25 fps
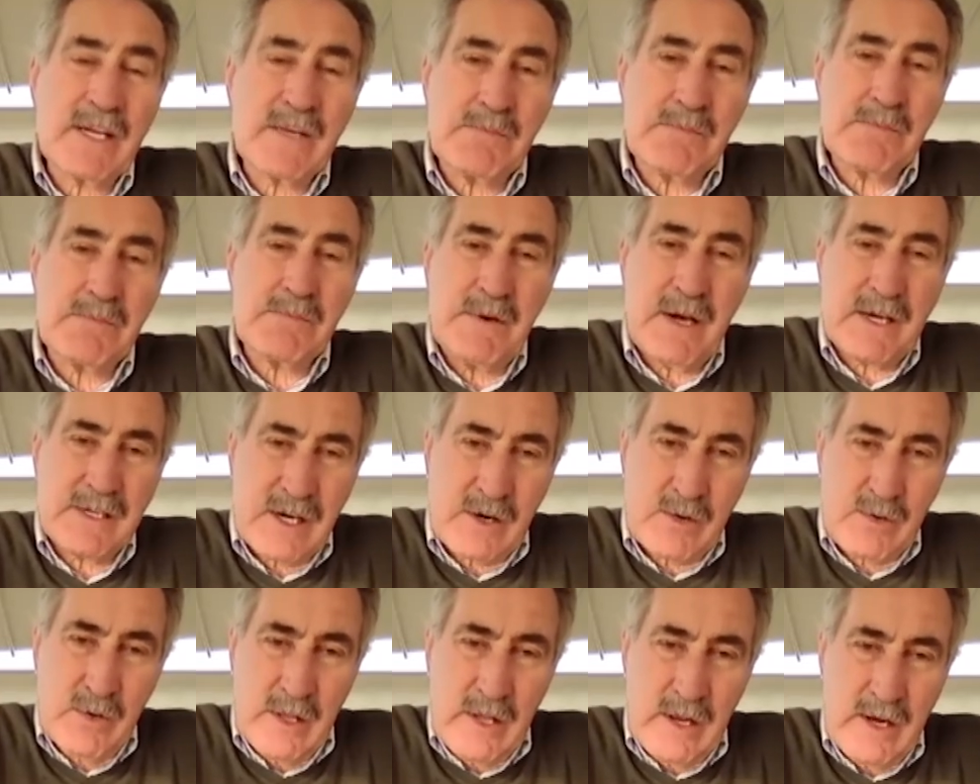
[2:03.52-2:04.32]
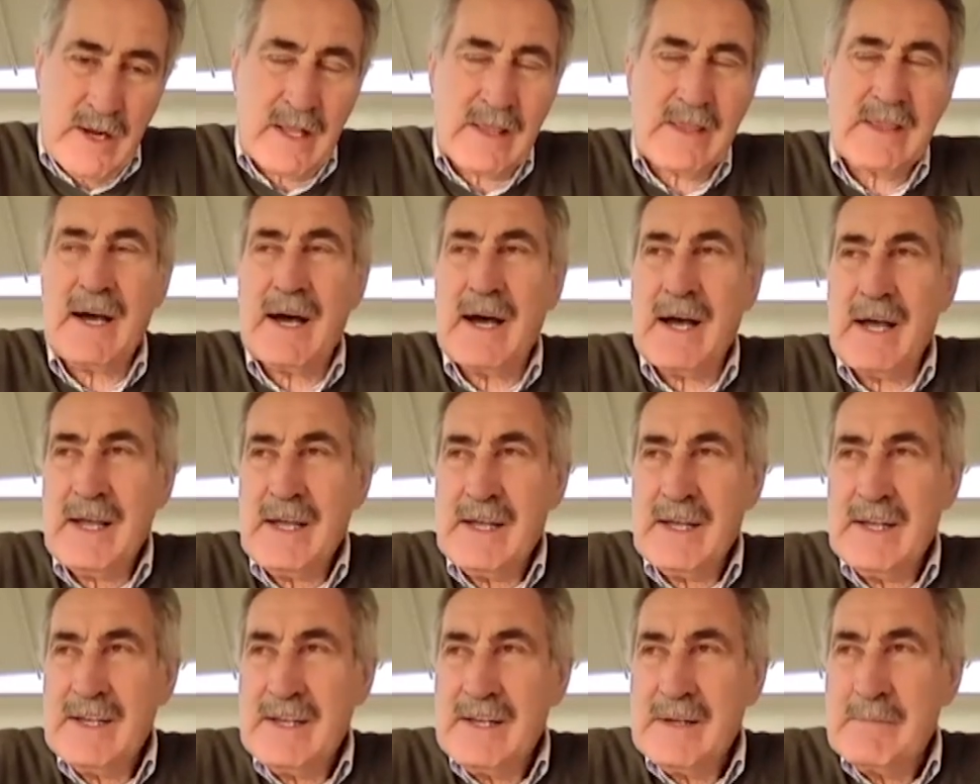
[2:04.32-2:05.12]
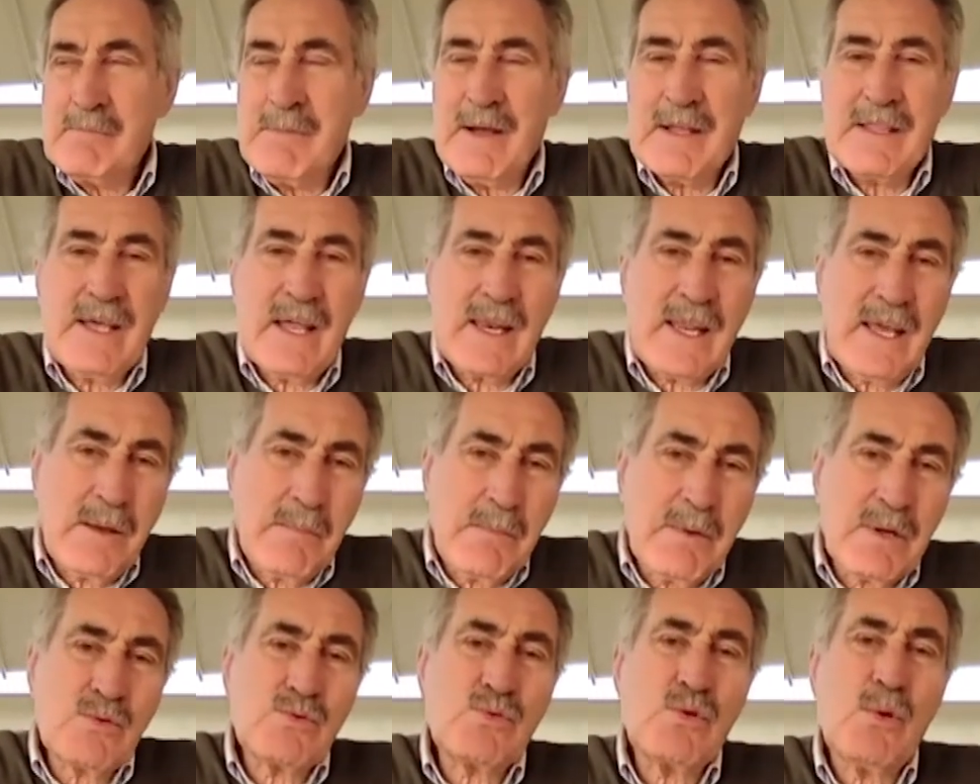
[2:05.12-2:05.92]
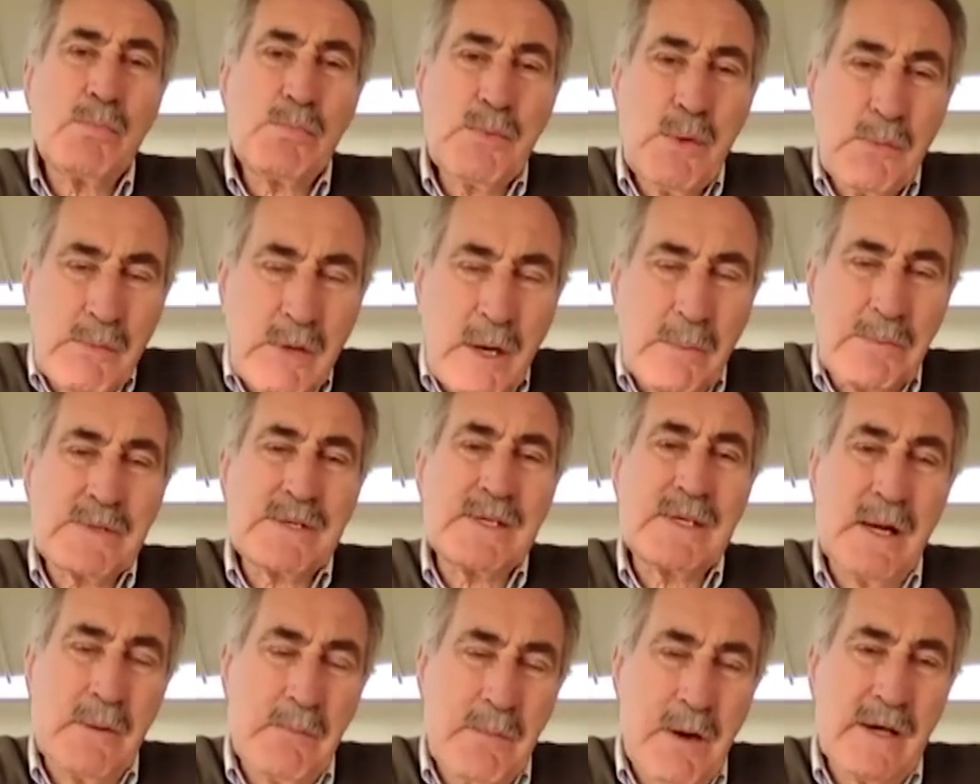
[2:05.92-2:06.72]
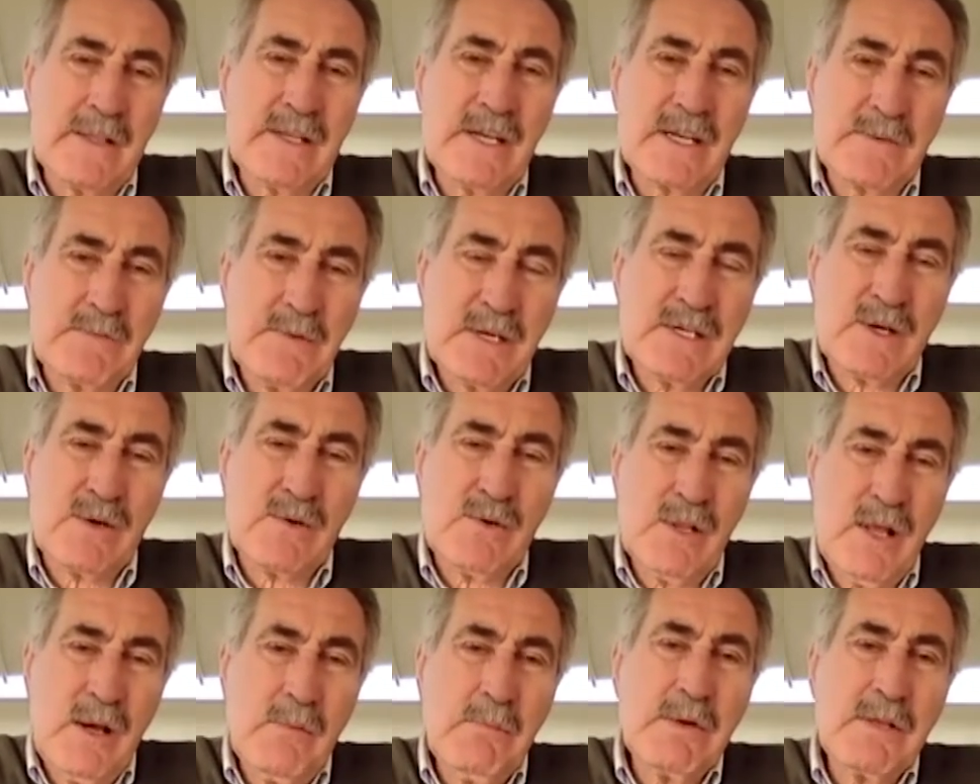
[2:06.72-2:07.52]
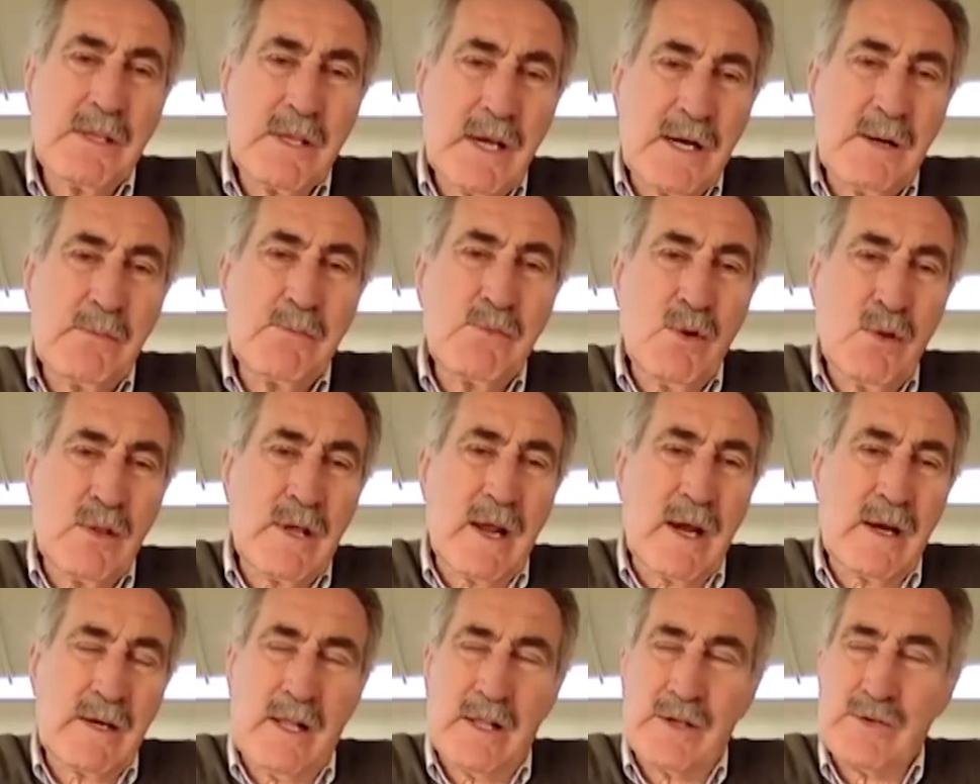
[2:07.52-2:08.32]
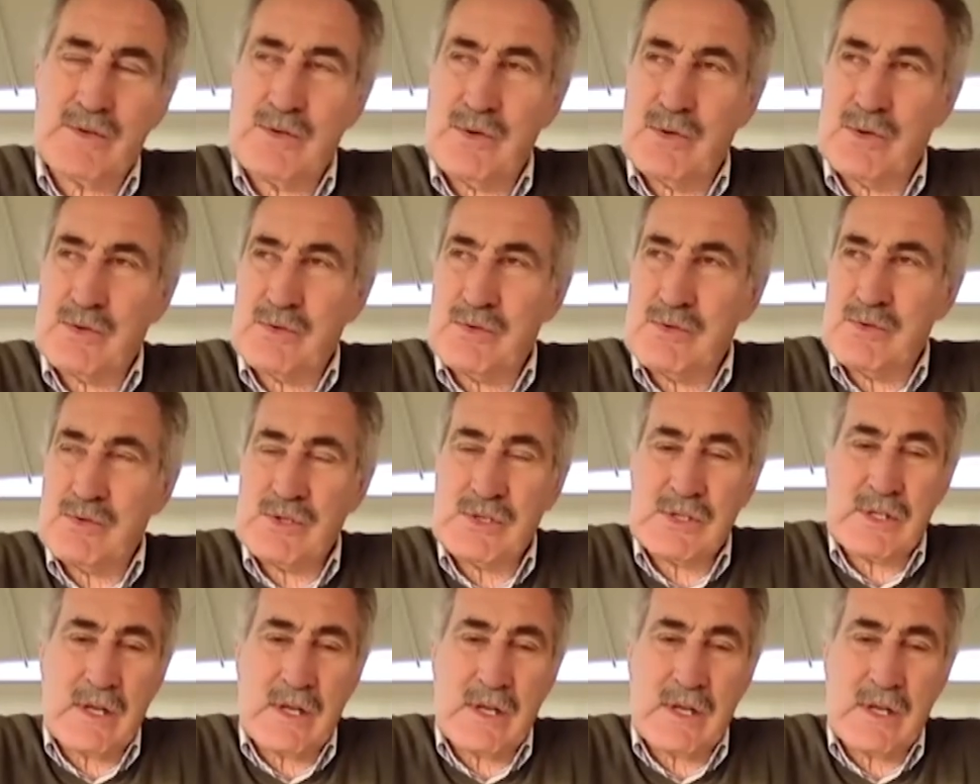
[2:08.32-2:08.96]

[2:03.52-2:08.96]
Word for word: bağdaşmayacak olan hatta medeni bir toplum yapısıyla bağdaşmayacak olan bir takım yollara kalkışıyorsunuz.